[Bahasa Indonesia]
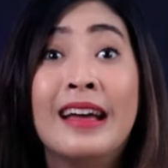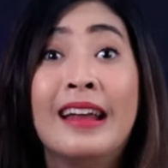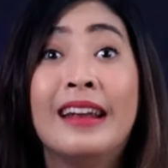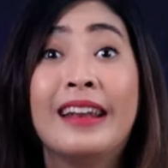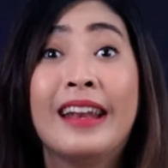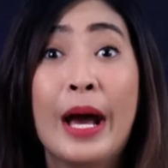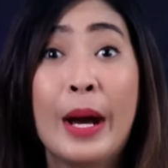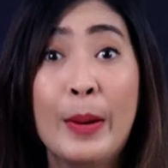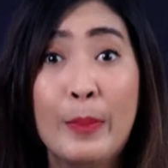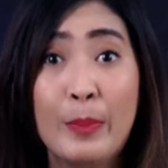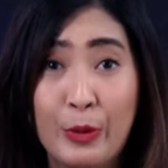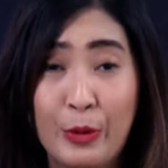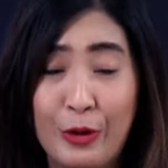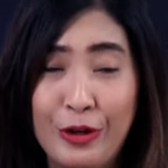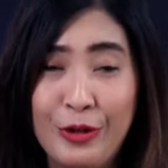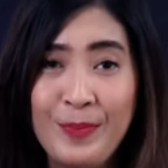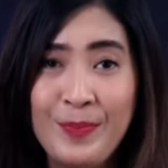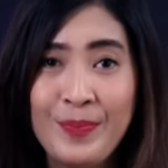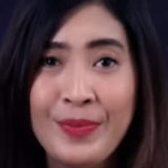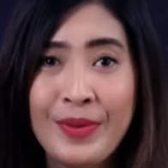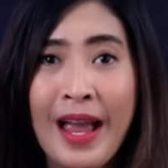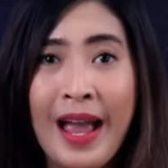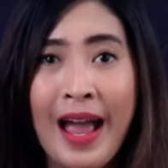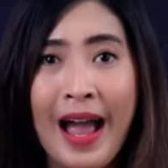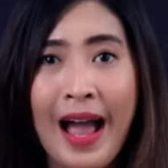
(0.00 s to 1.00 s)
Namun,
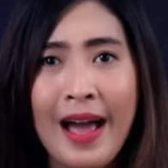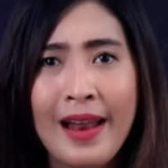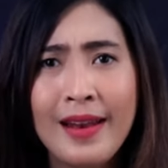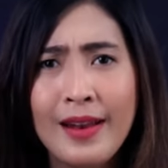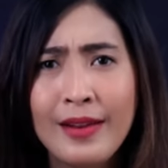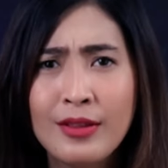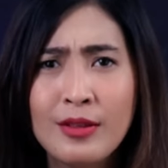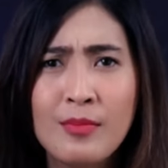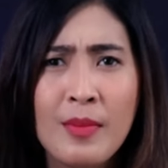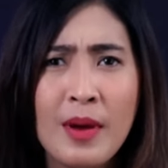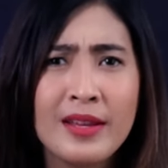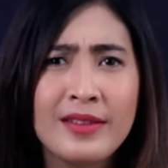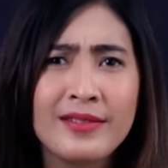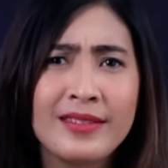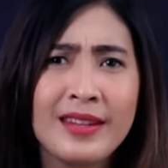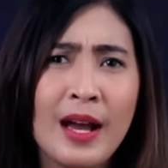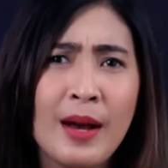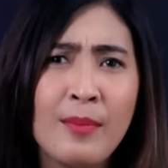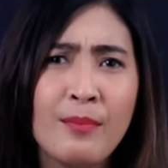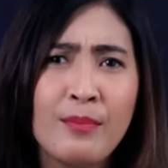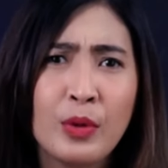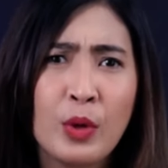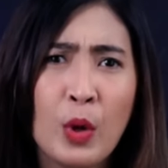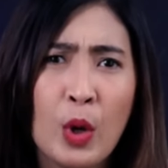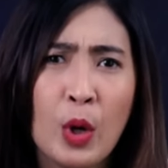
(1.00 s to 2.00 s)
ada
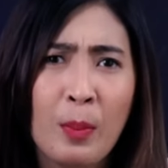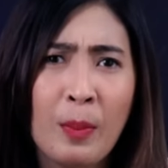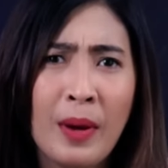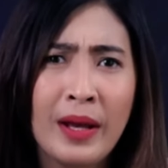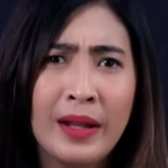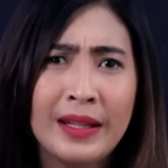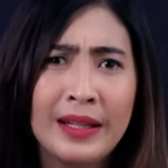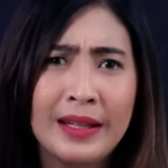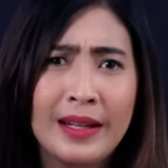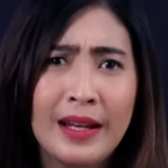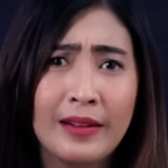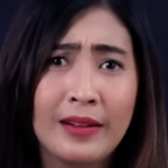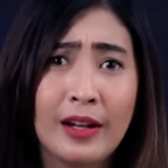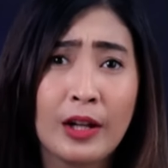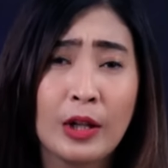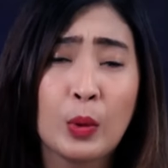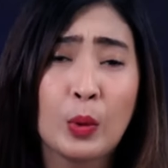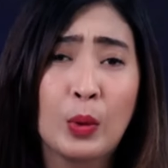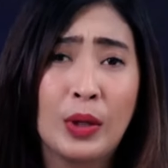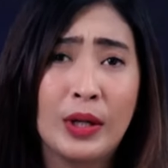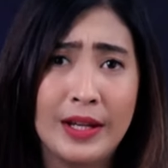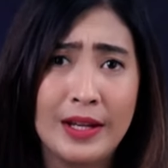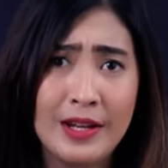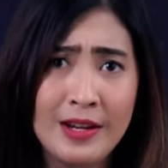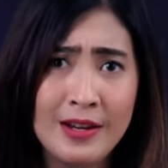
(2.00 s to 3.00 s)
semacam norma tidak
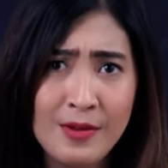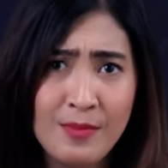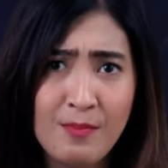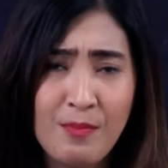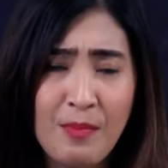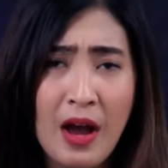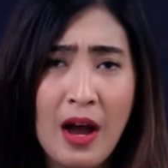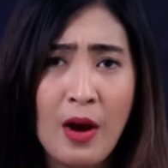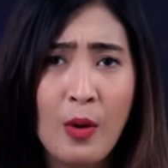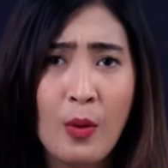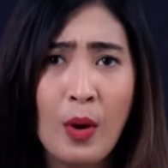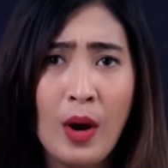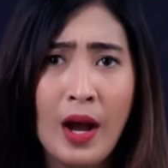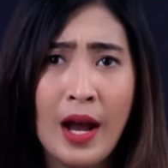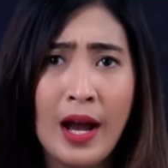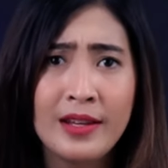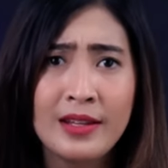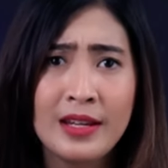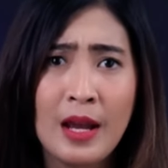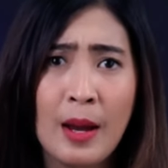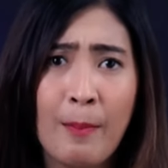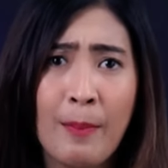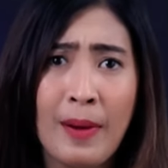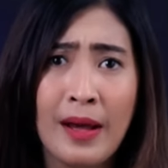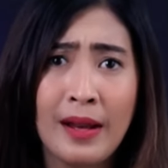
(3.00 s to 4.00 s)
tertulis bahwa
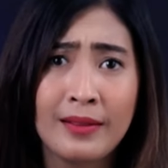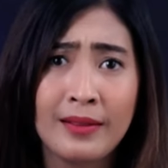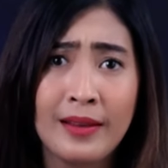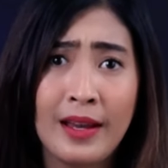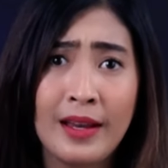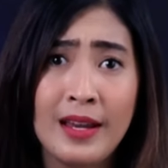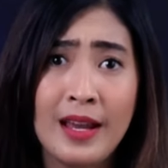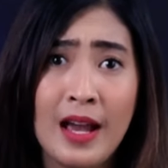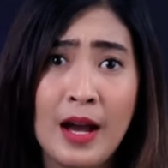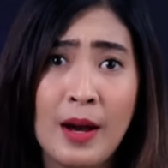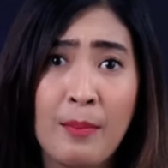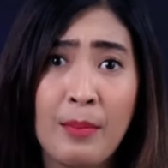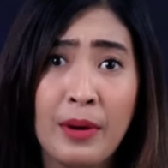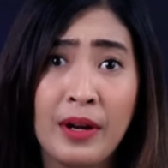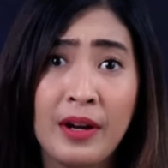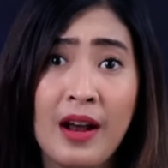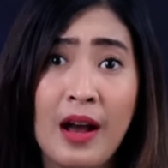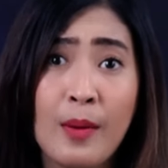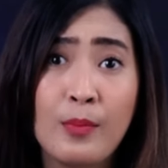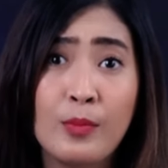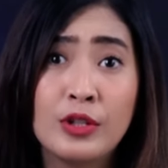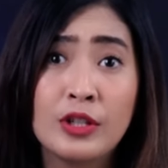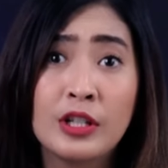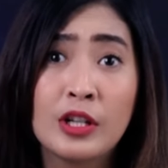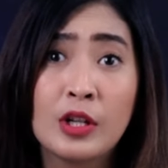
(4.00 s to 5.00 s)
hanya partai yang
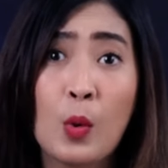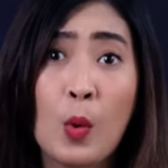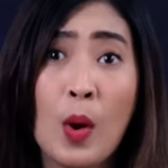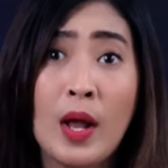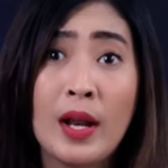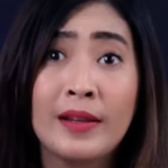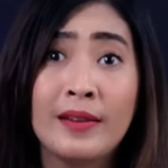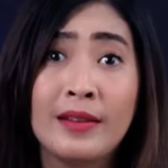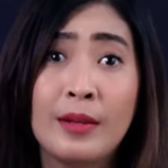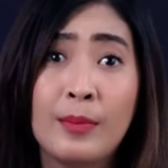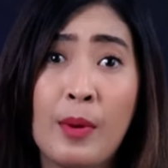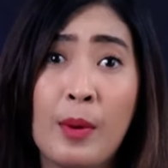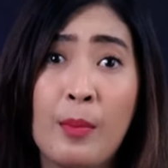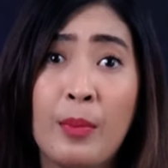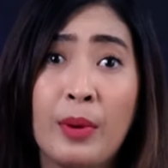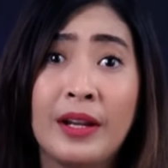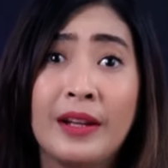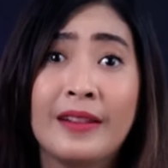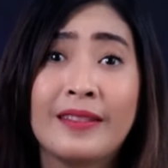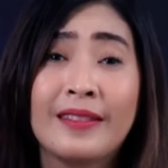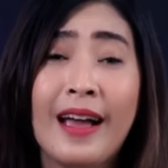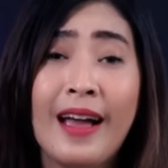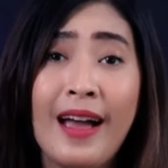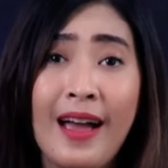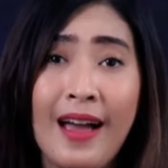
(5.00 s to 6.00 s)
bergabung ke koalisi
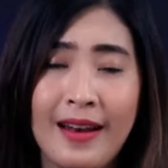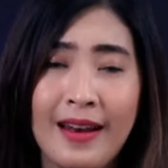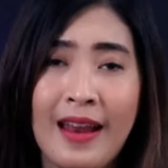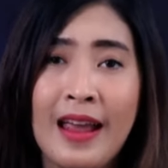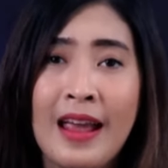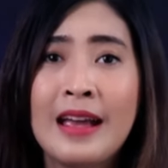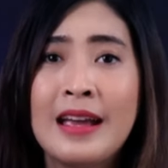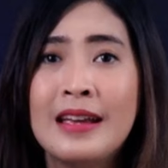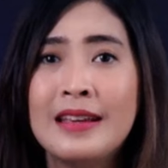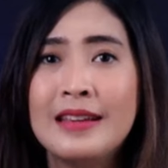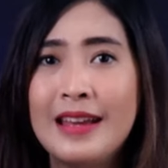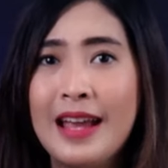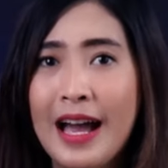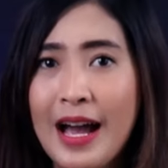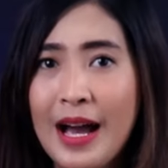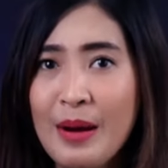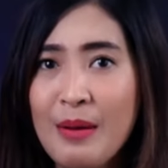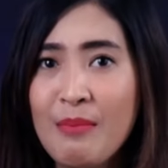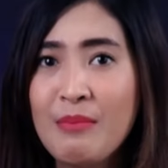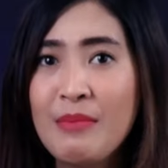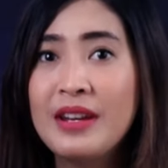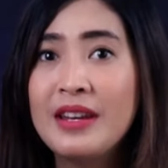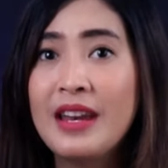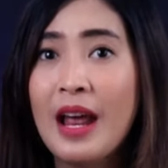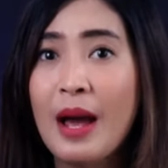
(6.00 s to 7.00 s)
pemerintahan
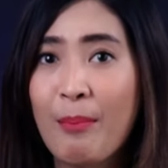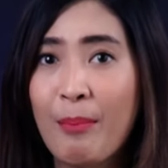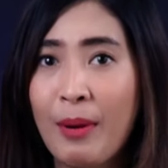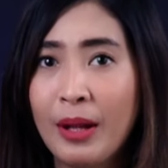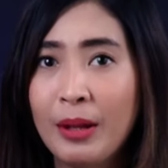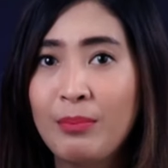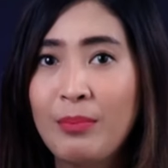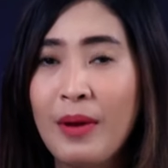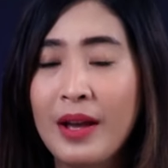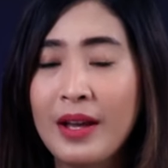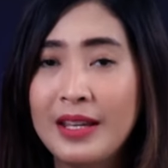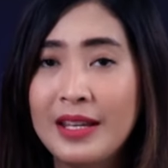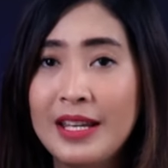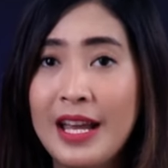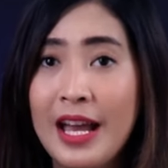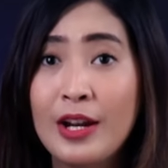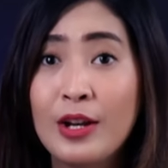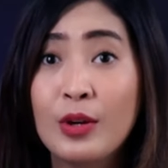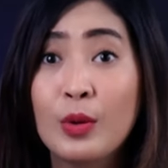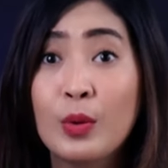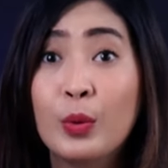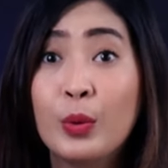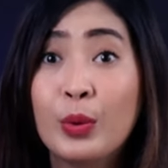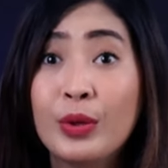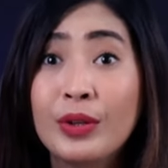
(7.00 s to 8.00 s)
yang mendapat
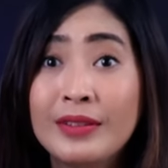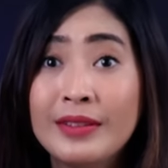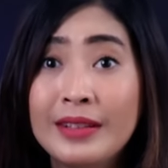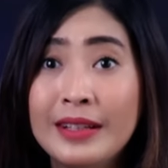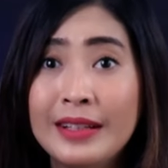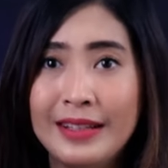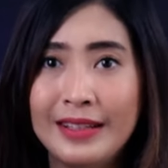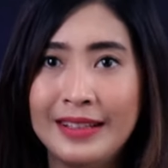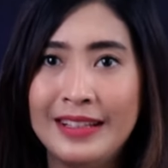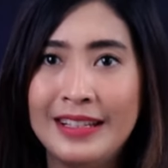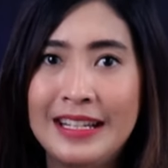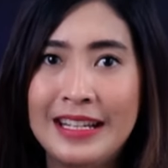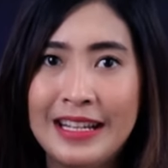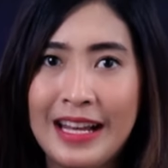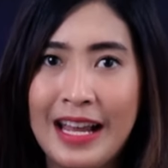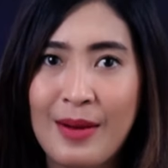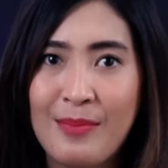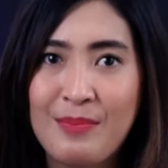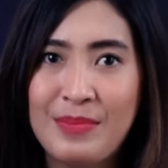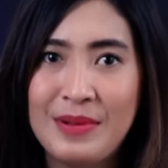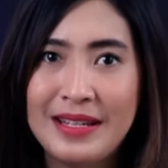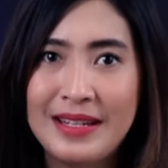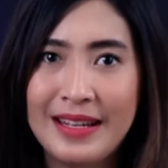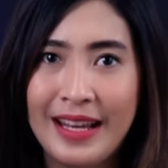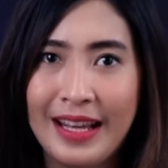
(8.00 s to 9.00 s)
bagian kursi di
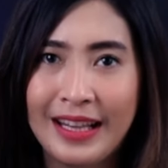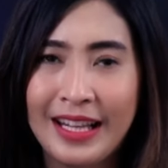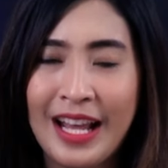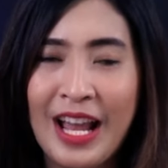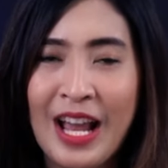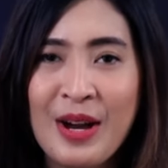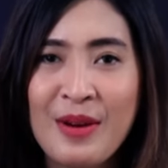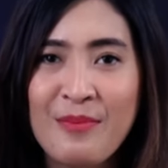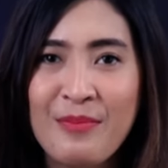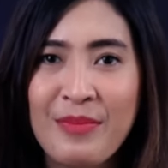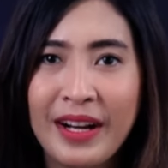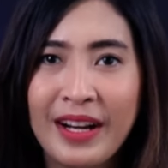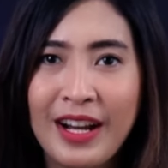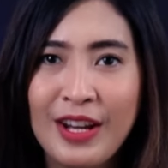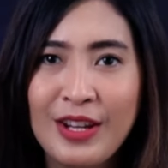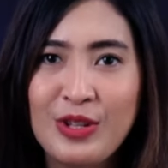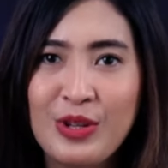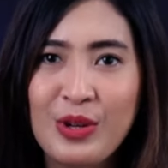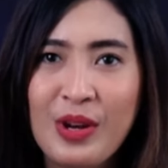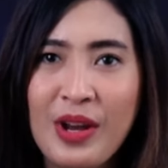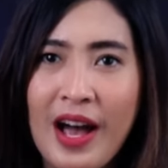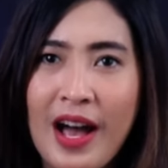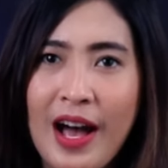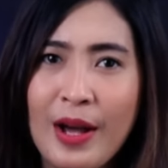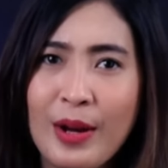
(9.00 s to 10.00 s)
kabinet. Mereka
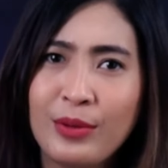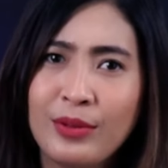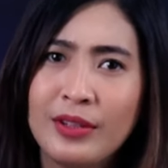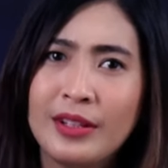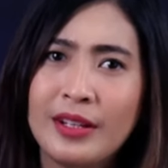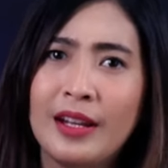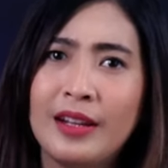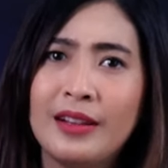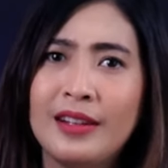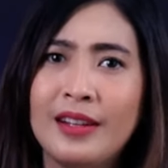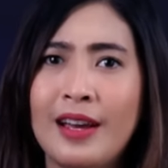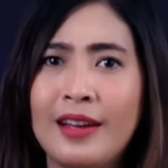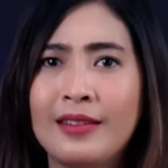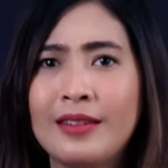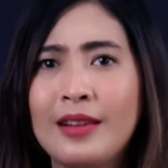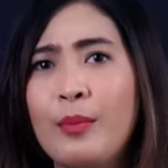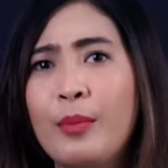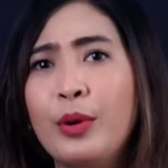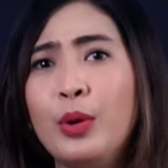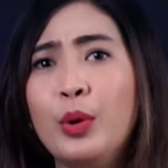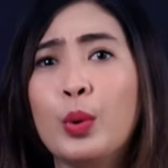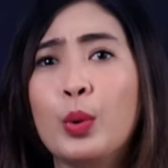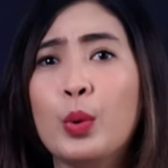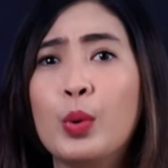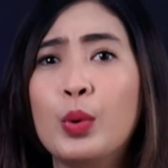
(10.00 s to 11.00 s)
juga harus senantiasa
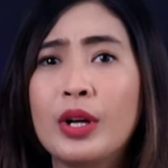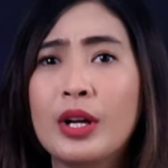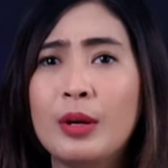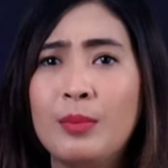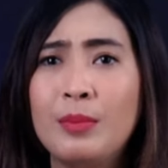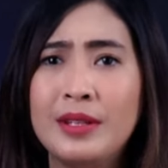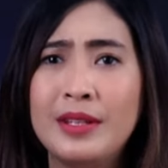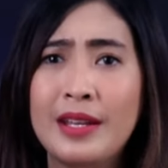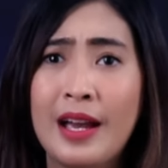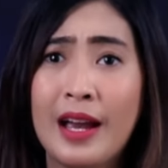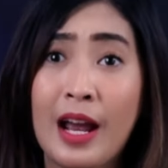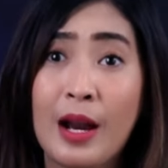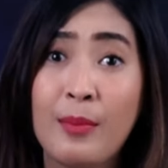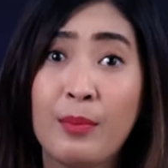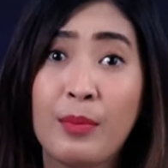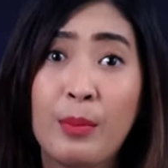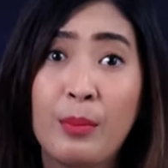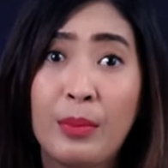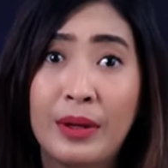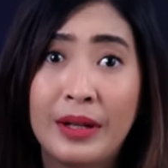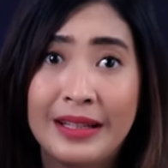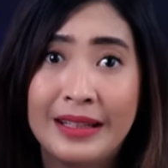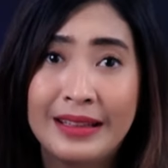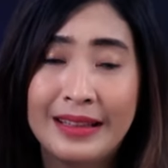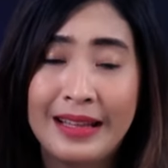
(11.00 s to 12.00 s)
mendukung kebijakan
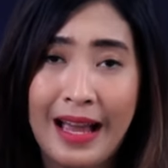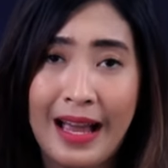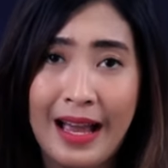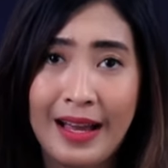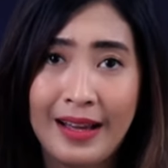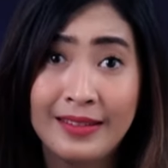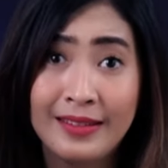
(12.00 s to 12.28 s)
pemerintah.